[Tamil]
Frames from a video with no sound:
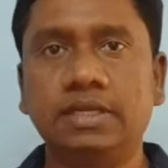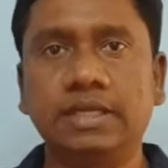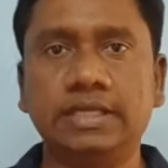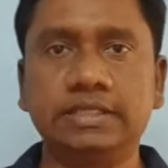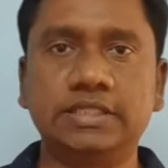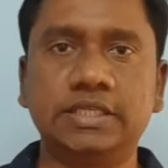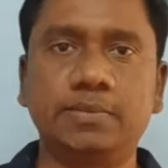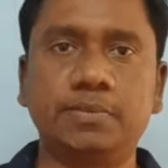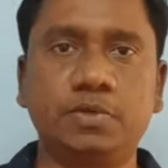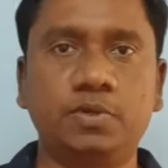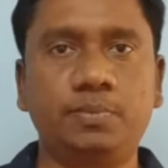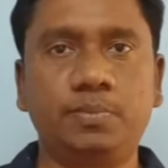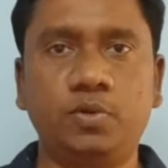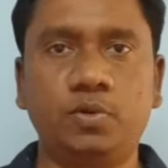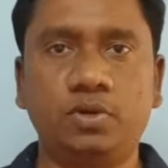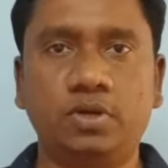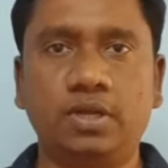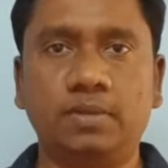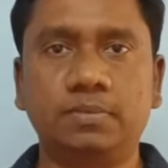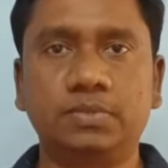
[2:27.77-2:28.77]
எக்ஸாமுக்கு
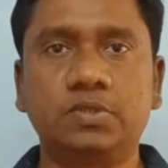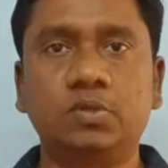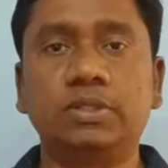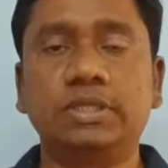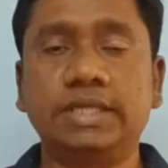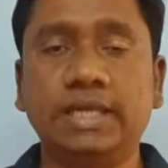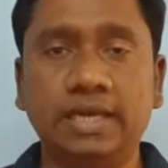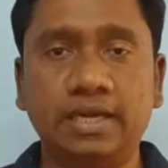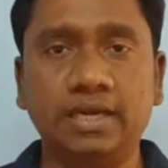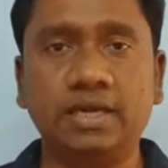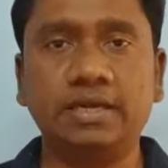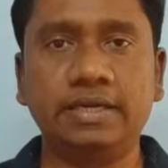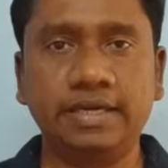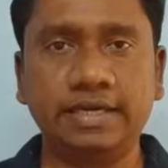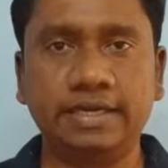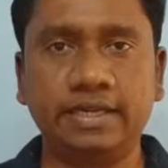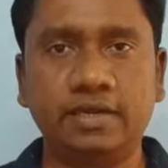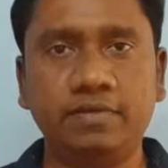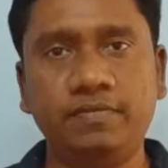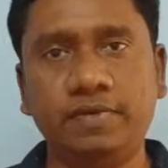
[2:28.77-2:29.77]
போகலாம் ஸோ இது எல்லா
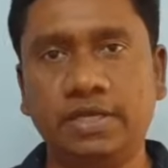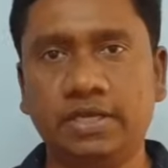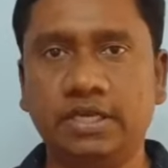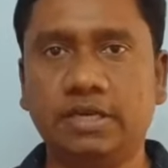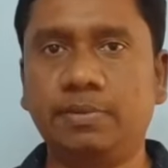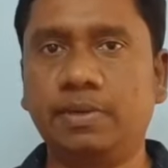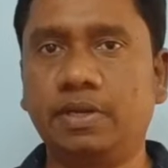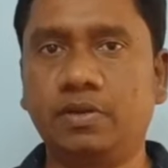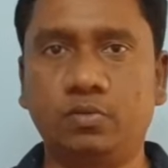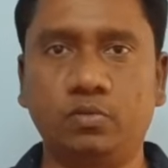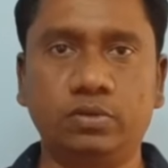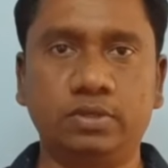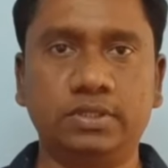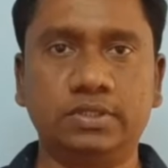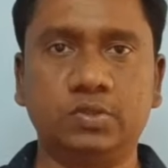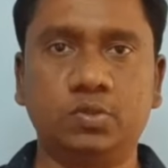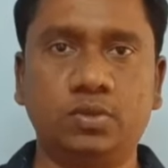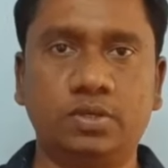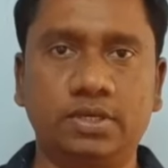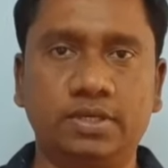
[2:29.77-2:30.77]
டீட்டெயிலும் விளக்காமல் நான் உங்களுக்கு
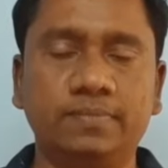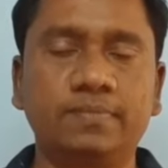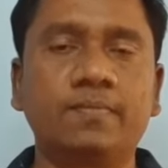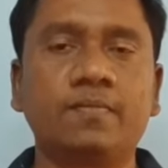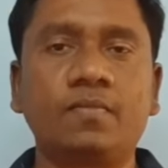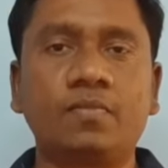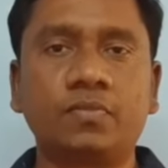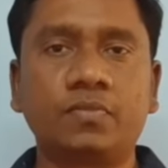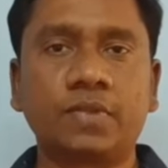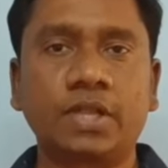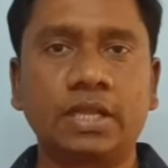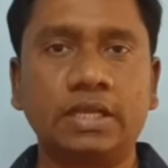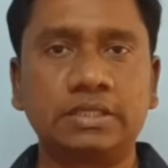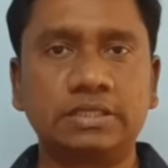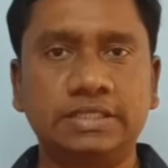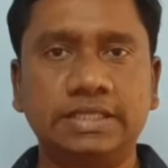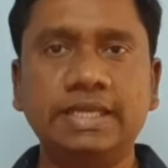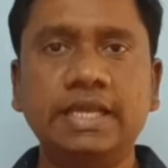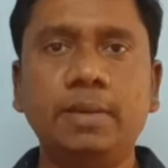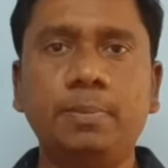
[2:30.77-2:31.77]
சொல்கிறேன்
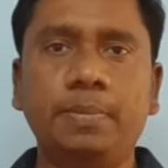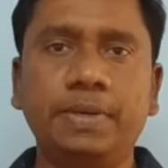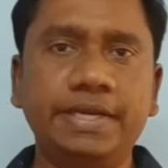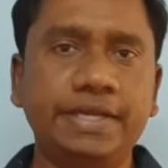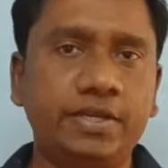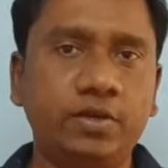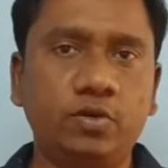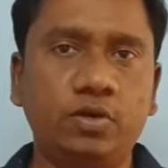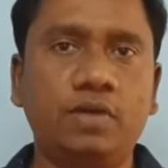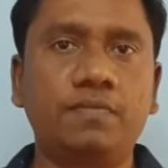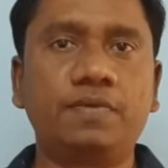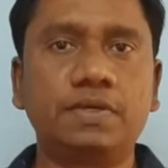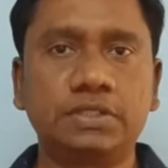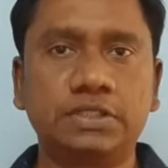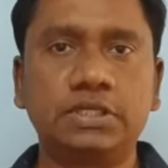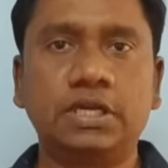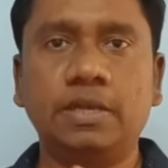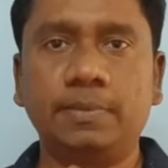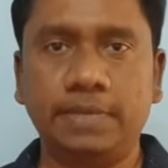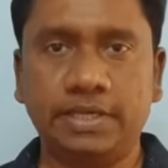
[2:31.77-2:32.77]
சிஏ படிக்கணும்னா
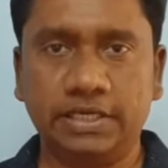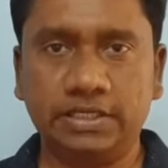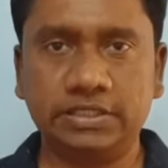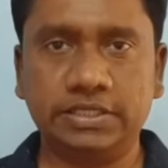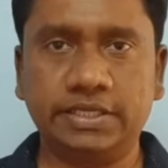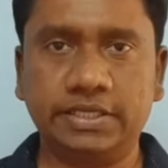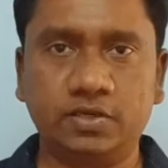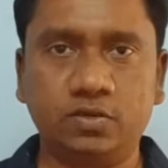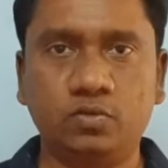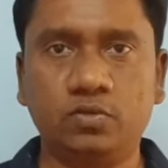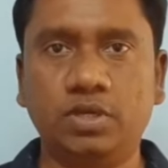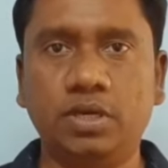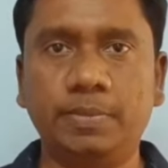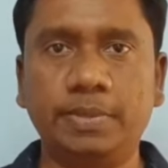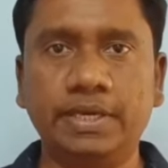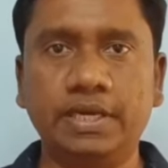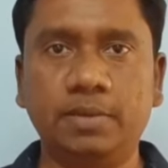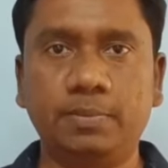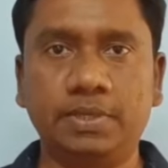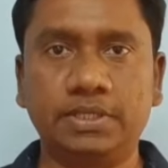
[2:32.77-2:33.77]
ஃபஸ்ட்டு நம்ம என்ன செய்யணும்
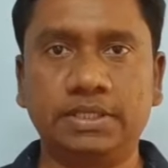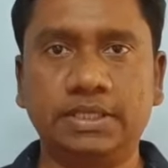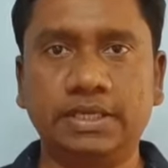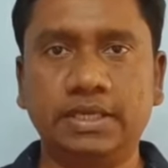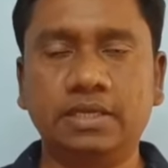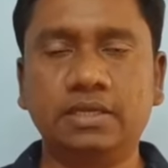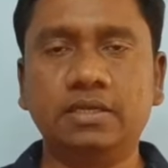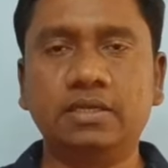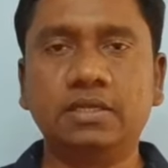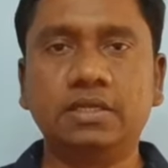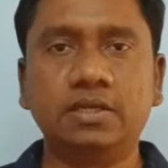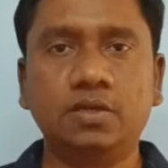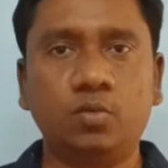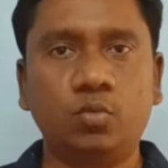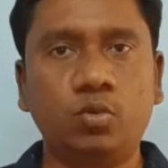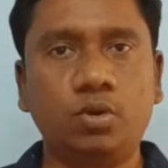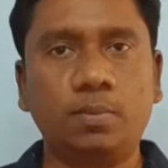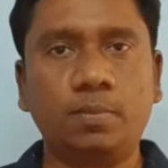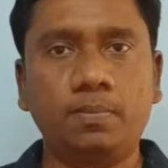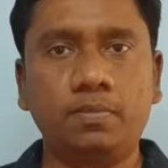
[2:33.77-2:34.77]
அப்படின்னு பார்த்தீங்கன்னா
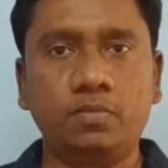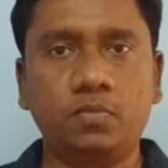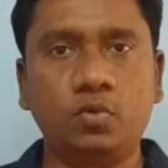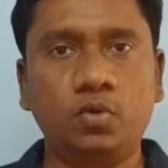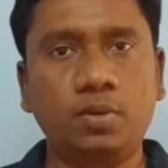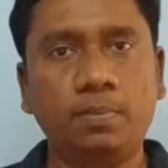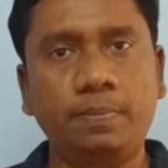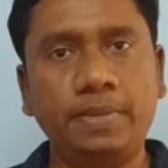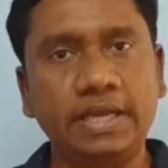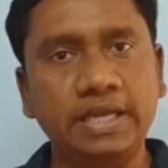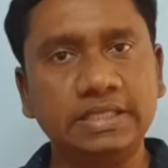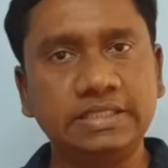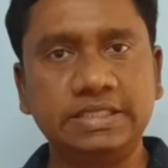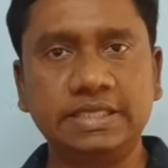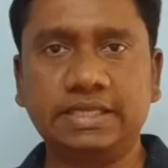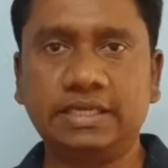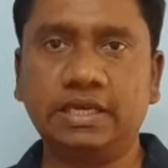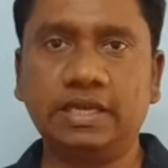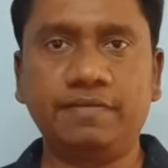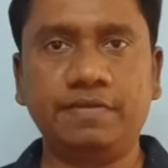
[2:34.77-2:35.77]
ஒரு ஒரு
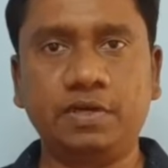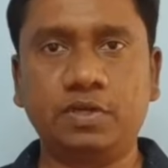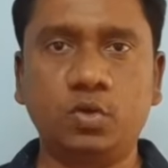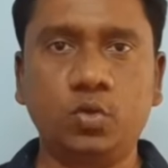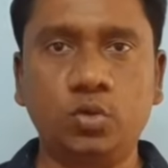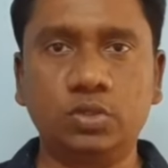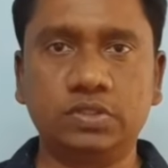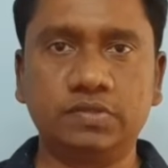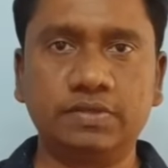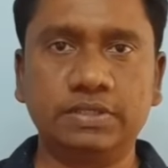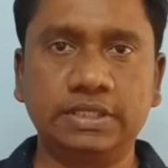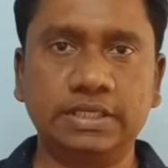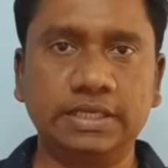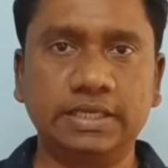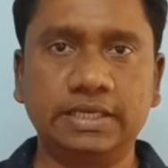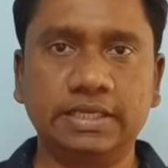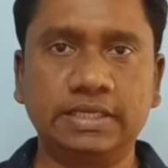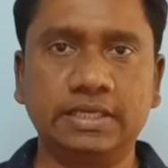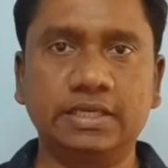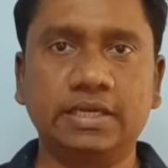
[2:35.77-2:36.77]
பேசிக் லெவல் கோர்ஸ் வந்து
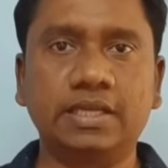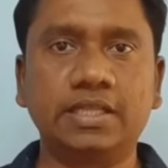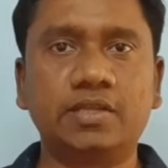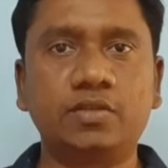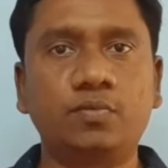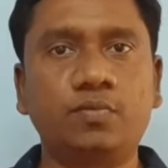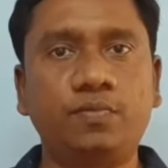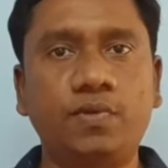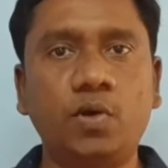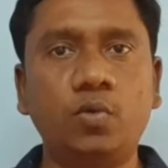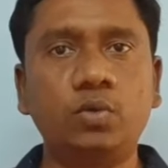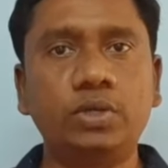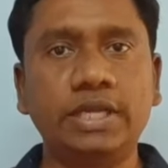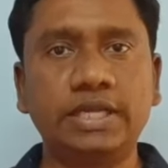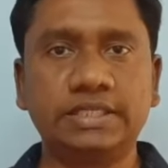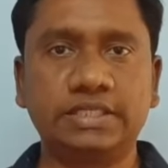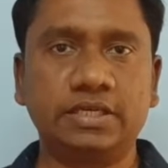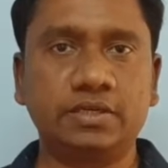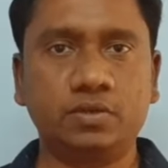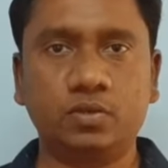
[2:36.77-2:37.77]
இருக்குது அதாவது
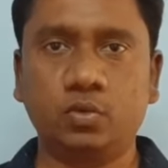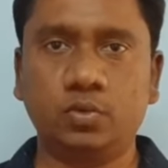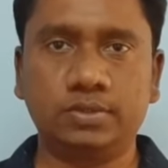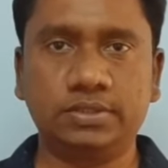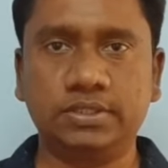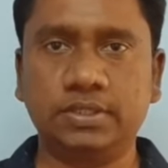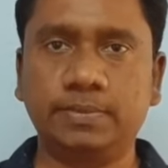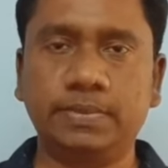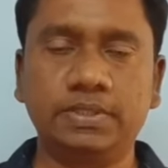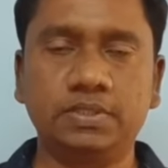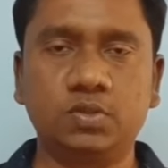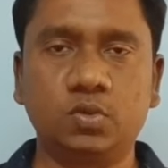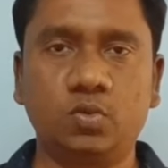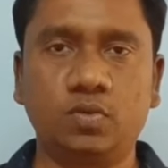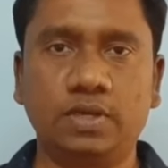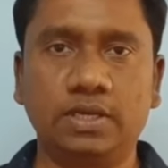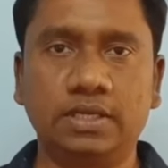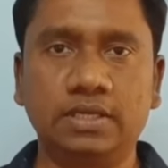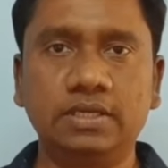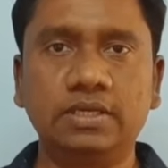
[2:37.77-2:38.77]
ஃபவுண்டேஷன் கோர்ஸ் அப்படின்னு
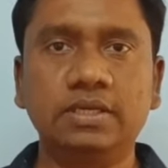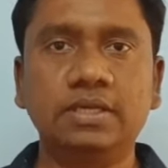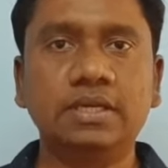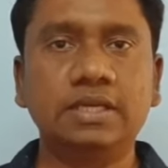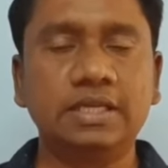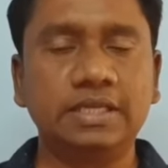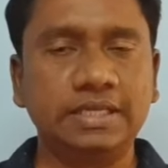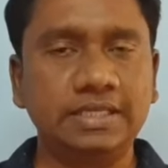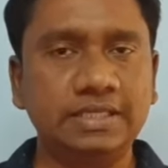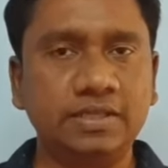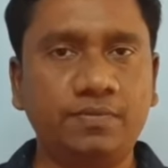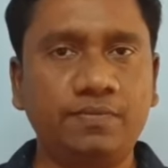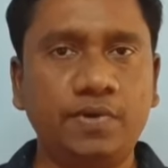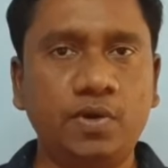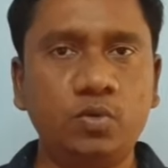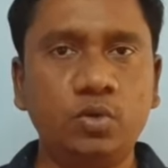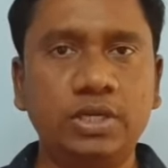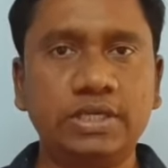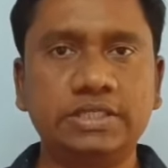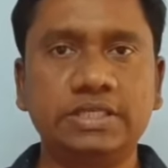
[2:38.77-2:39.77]
சொல்லுவாங்க இந்த
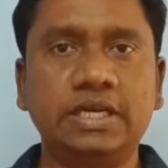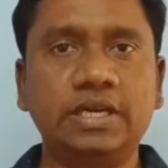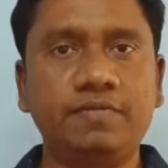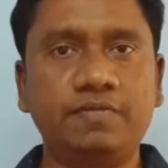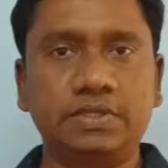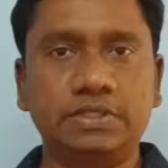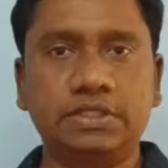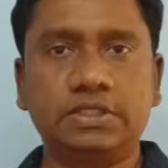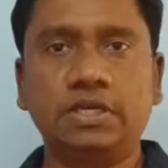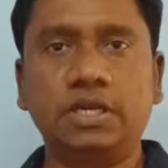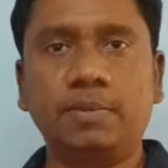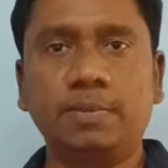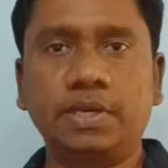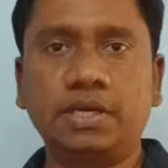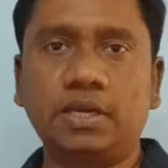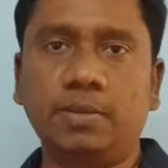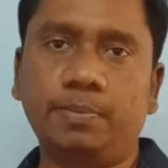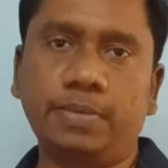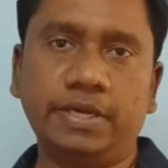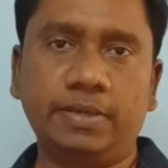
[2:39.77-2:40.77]
ஃபவுண்டேஷனை ஃபஸ்ட்டு நம்ம
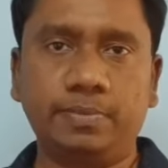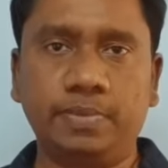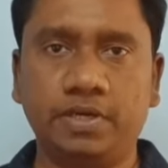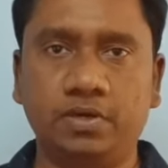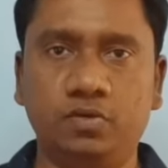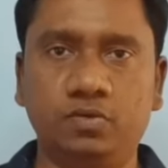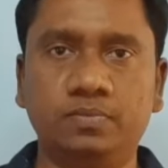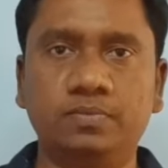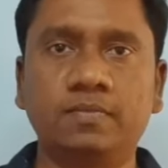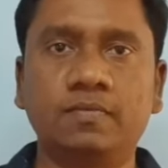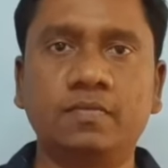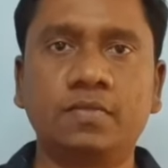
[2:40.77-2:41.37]
கம்ப்ளீட் பண்ணணும்